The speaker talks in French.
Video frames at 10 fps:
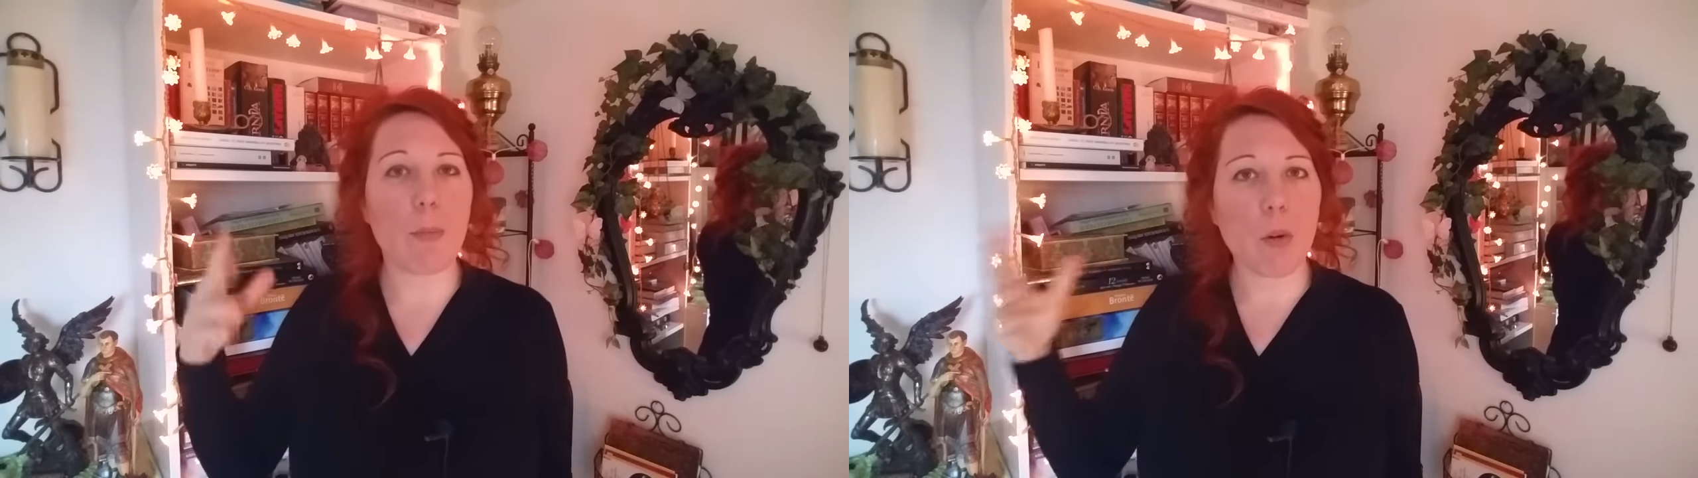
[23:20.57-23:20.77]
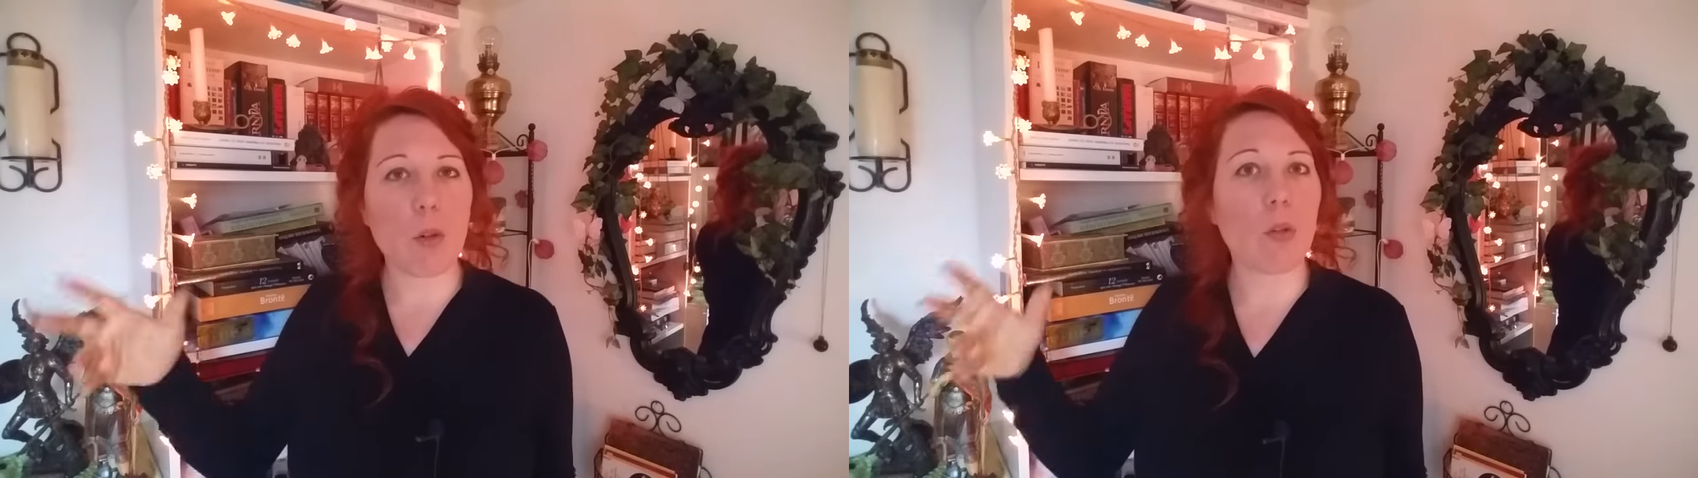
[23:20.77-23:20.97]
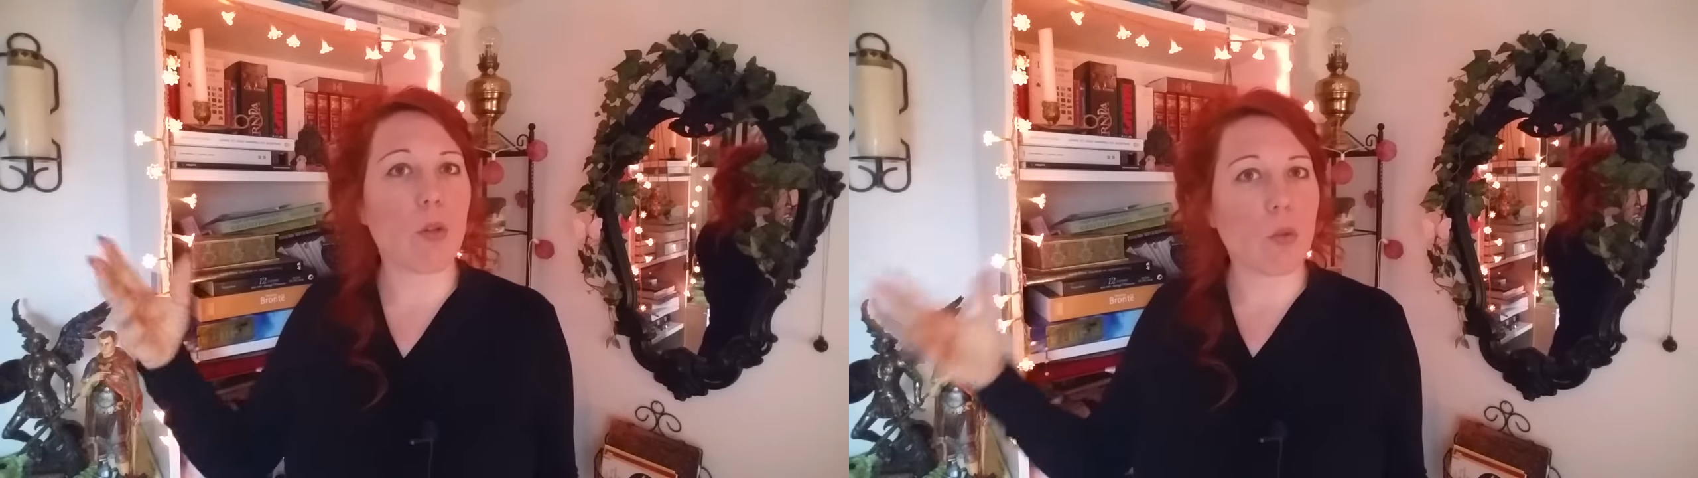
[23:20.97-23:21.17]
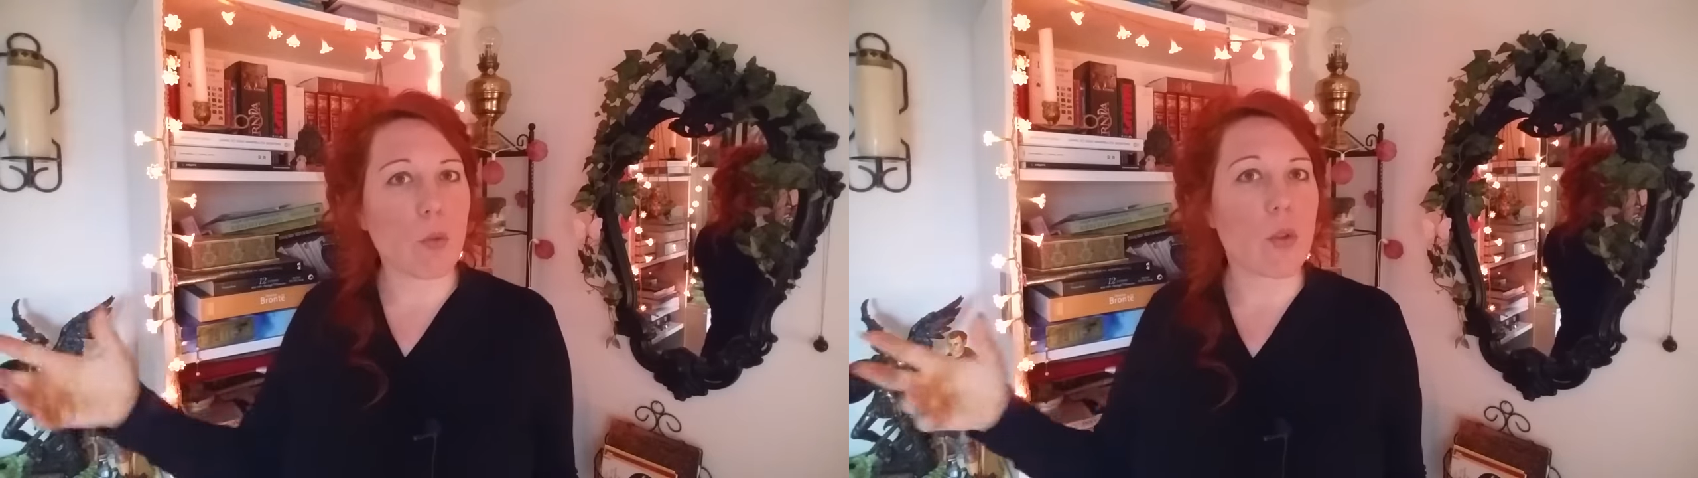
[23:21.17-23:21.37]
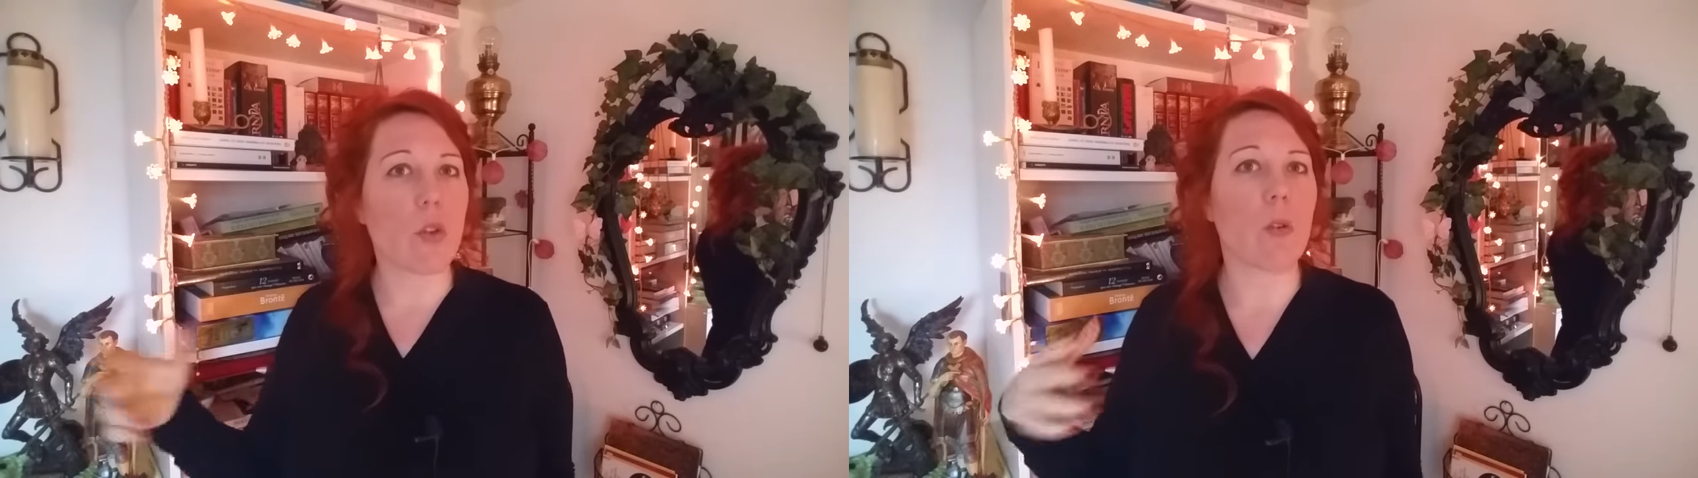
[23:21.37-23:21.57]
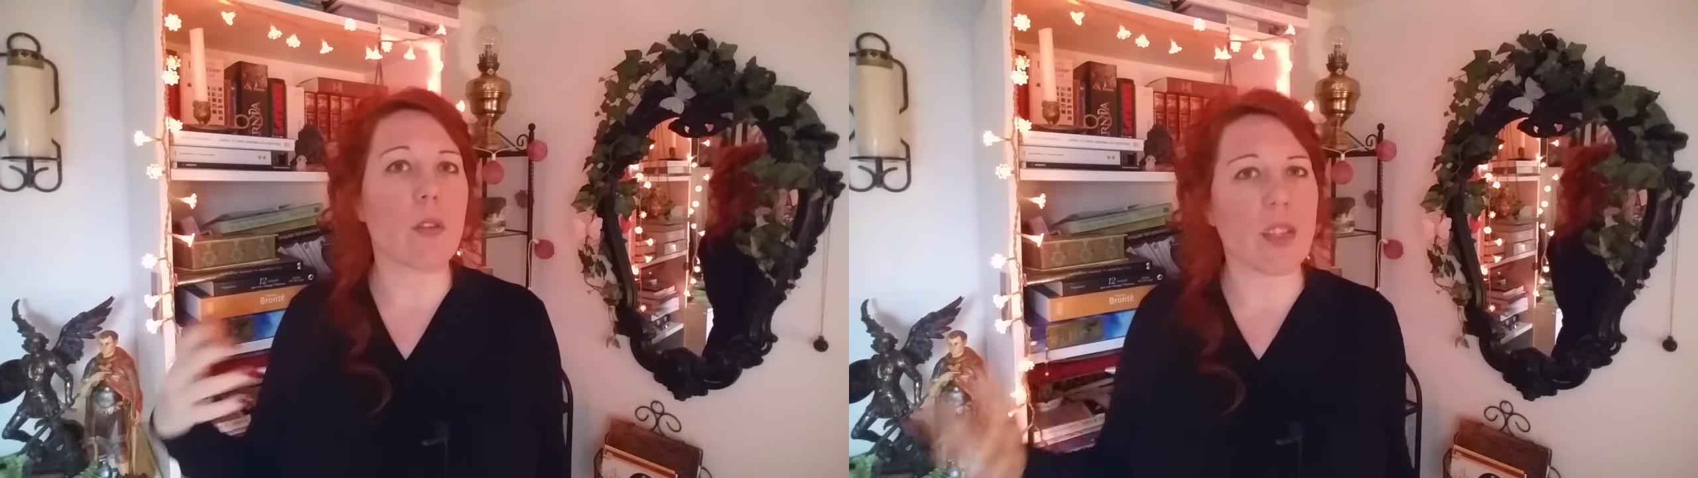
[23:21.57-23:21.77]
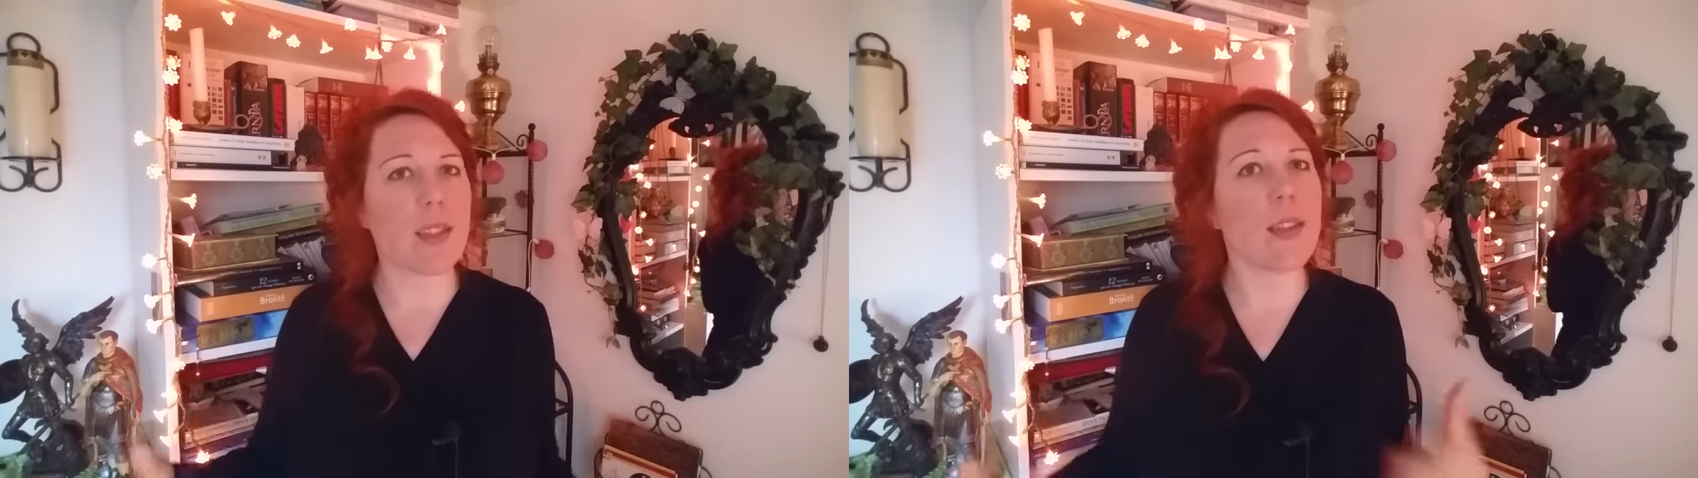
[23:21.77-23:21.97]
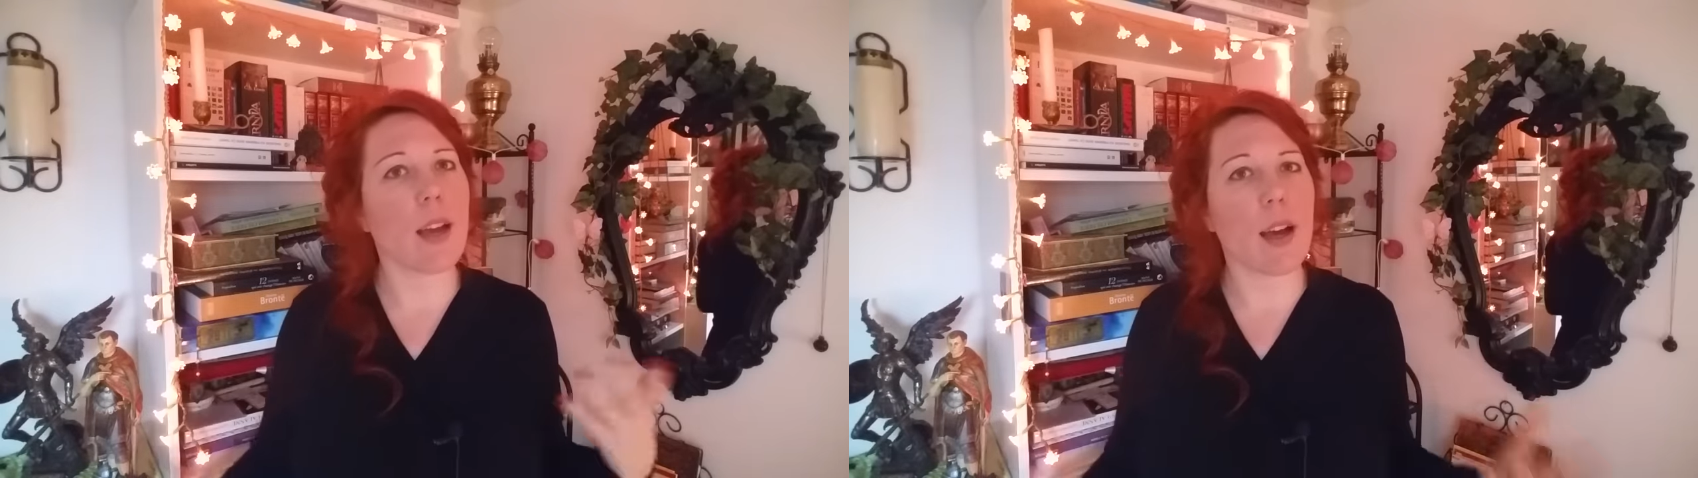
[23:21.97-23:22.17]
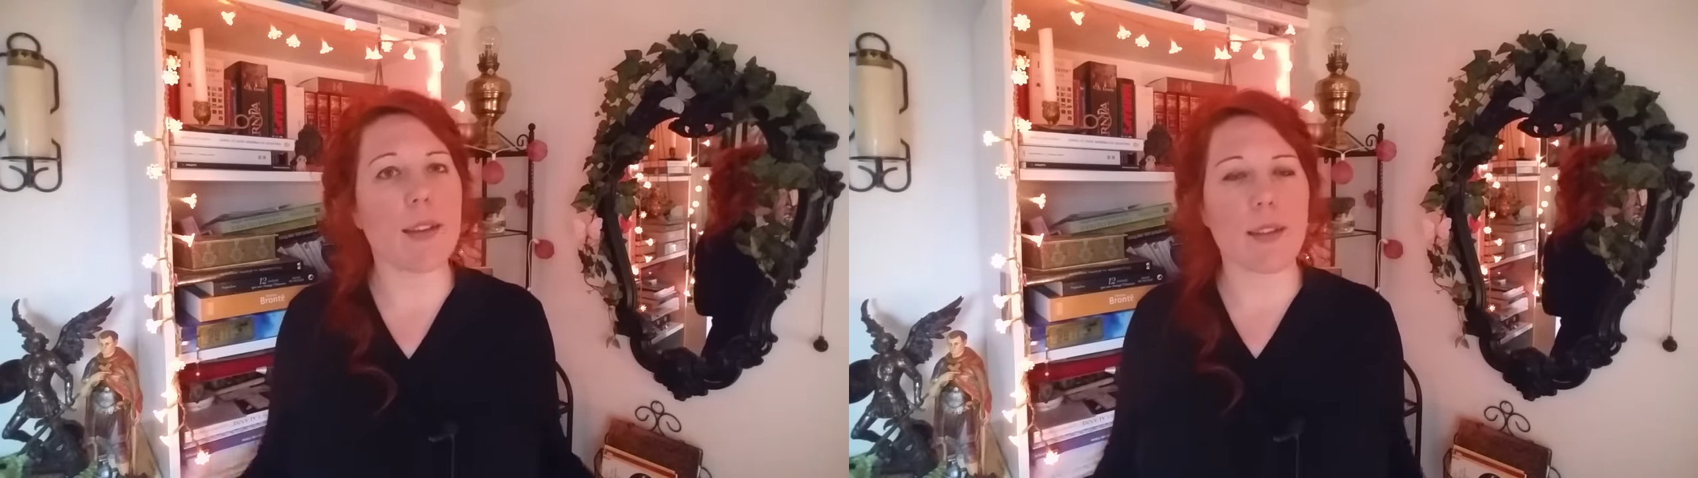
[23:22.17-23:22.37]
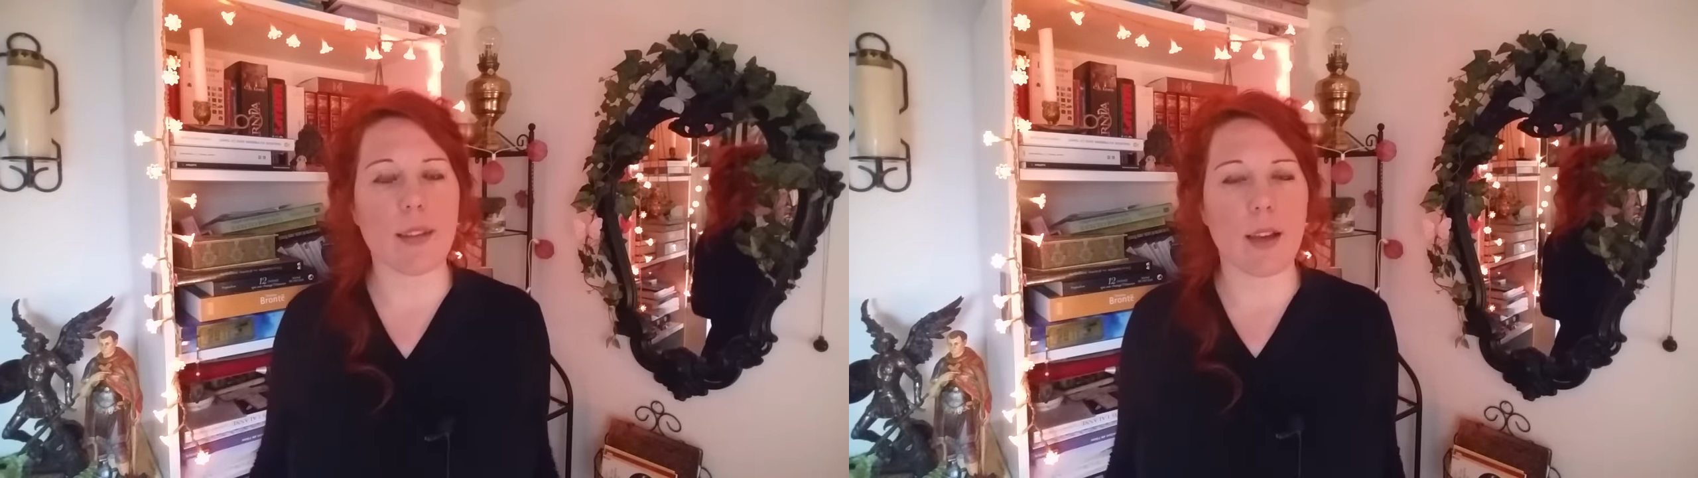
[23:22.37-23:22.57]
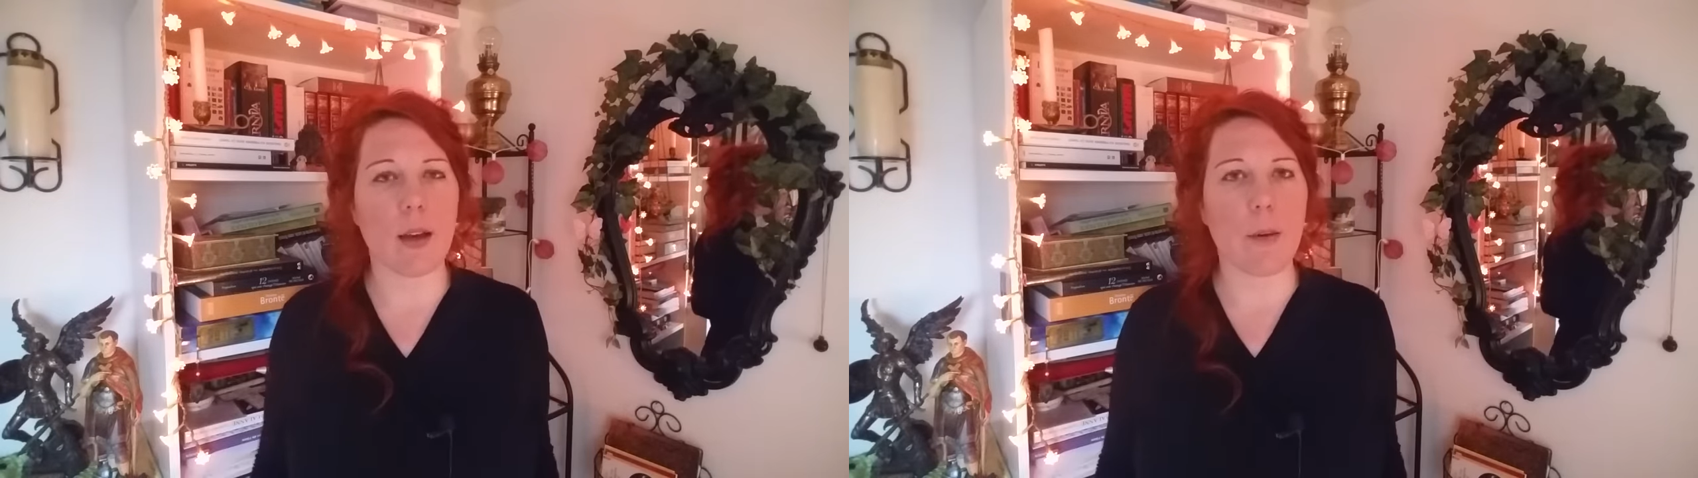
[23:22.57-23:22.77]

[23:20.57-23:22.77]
prendre conscience, etc. etc.